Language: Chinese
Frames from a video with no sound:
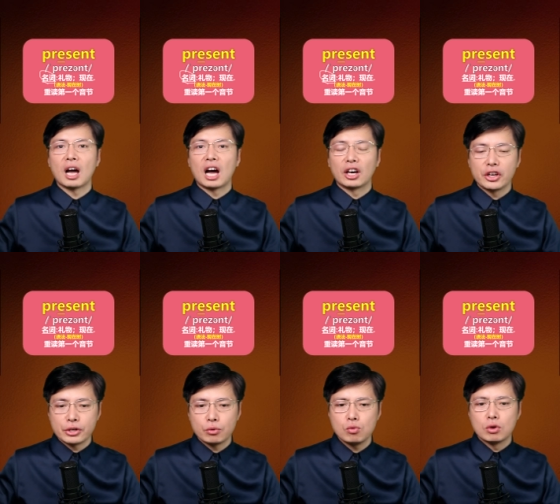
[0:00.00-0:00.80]
啊，
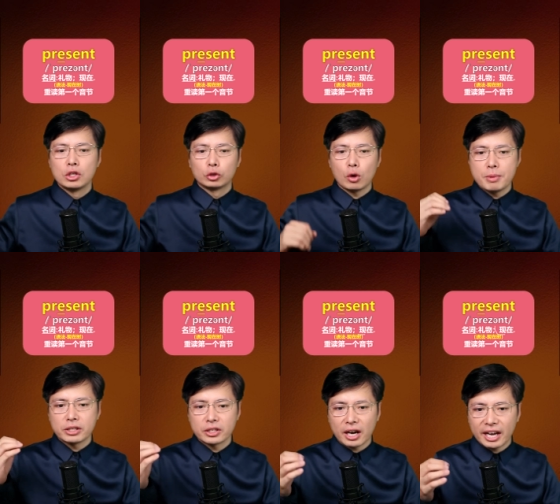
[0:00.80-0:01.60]
礼物作为
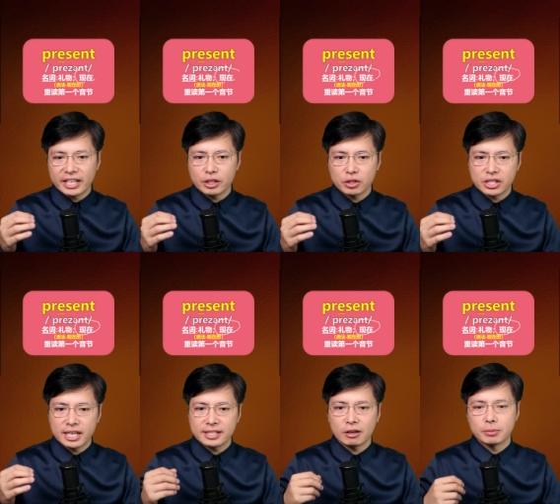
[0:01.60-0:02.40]
名词还可以叫
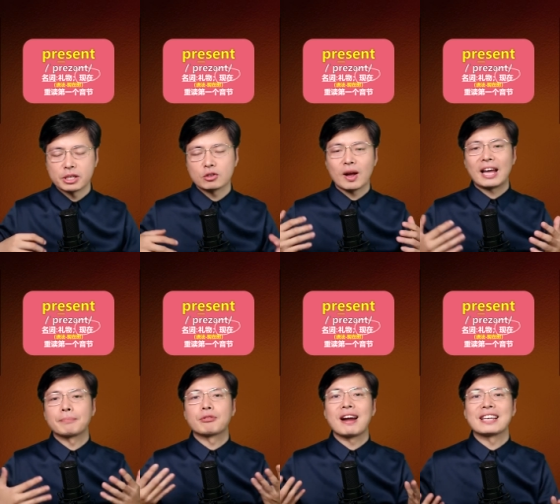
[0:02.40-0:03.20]
现在，我们经常说 at
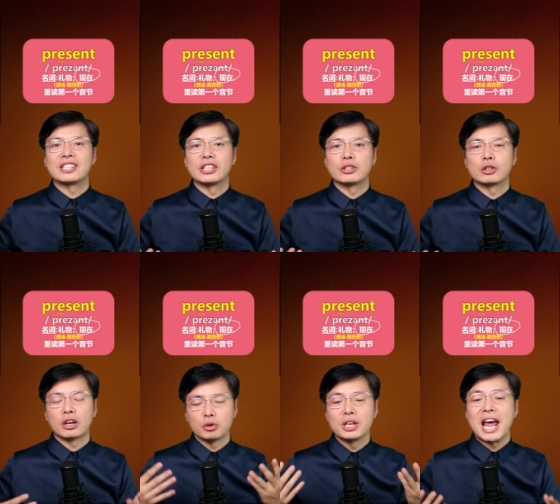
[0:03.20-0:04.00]
present
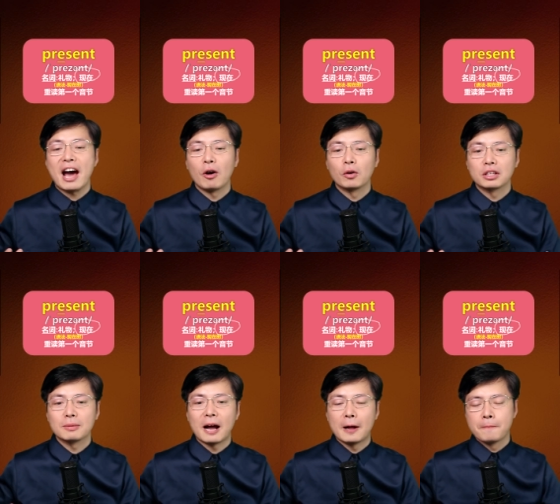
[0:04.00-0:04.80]
等于 now 是吧？